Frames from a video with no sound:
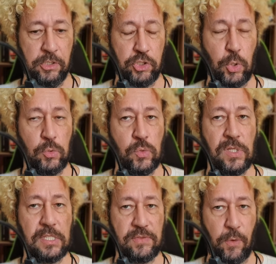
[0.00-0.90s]
de todos os
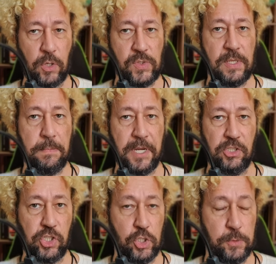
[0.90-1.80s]
esforços
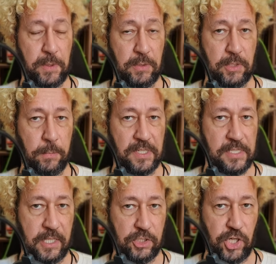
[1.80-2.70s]
empreendidos pelo então
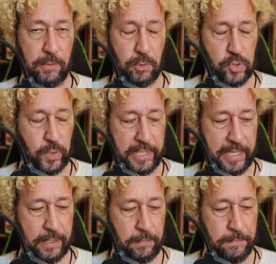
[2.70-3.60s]
presidente Jair
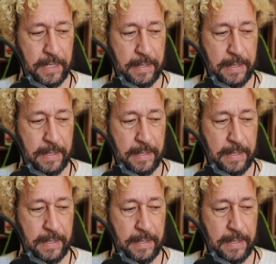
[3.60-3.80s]
Bolsonaro